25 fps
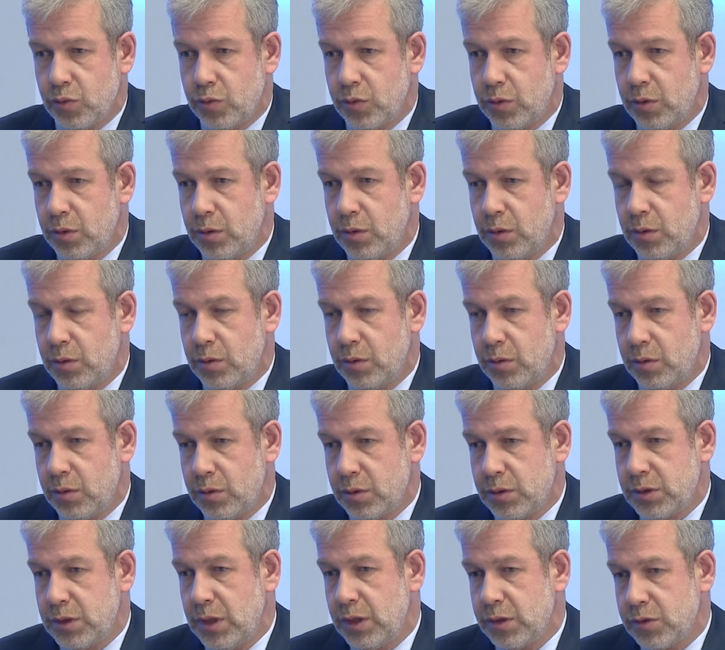вот
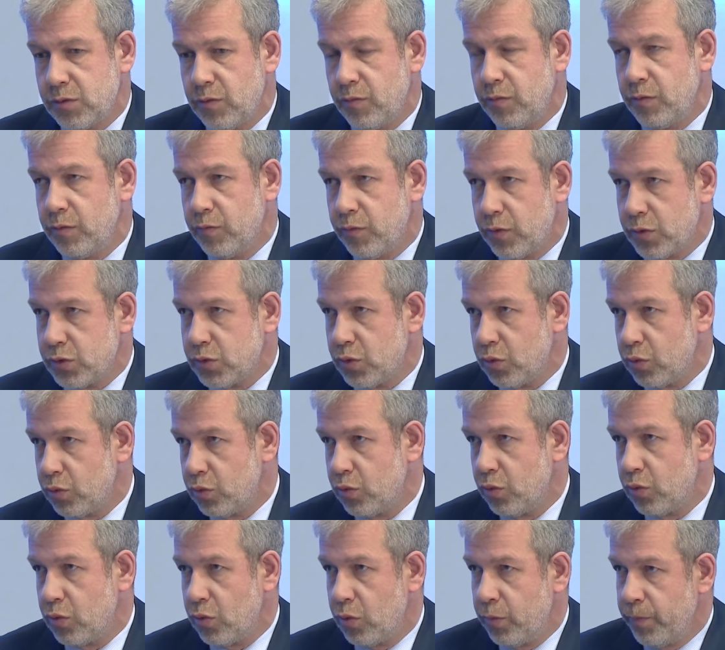э, средства в
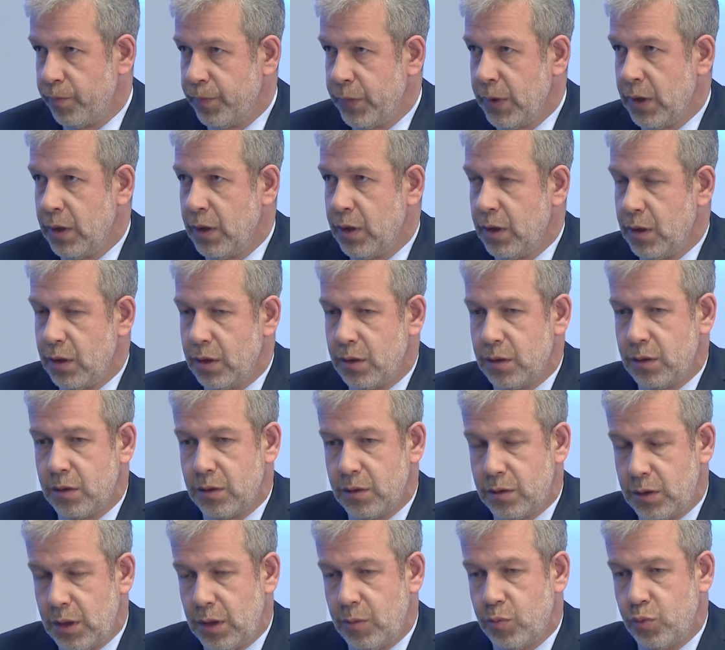инфраструктуру
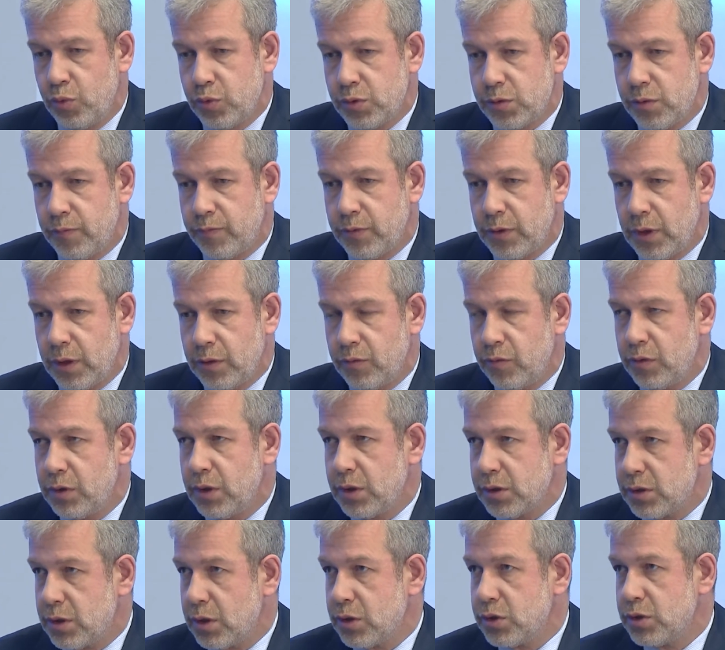э, требуется вкладывать
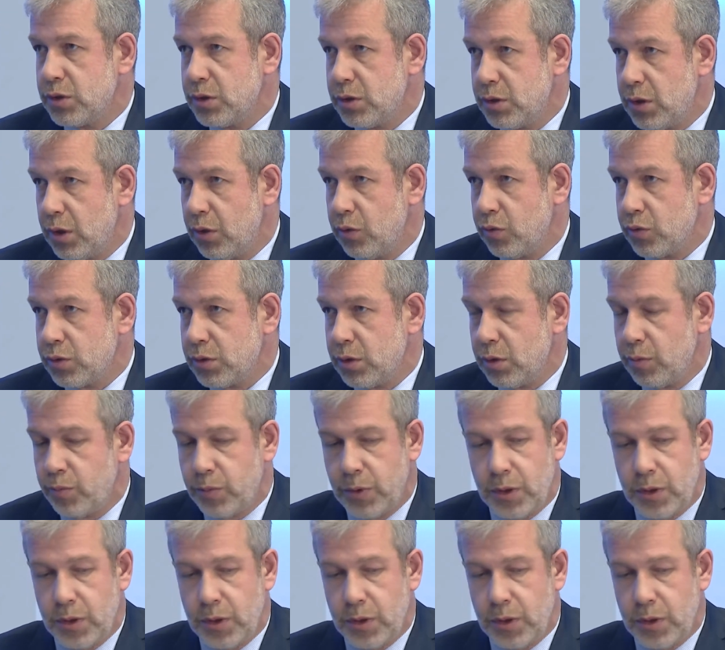достаточно серьезные.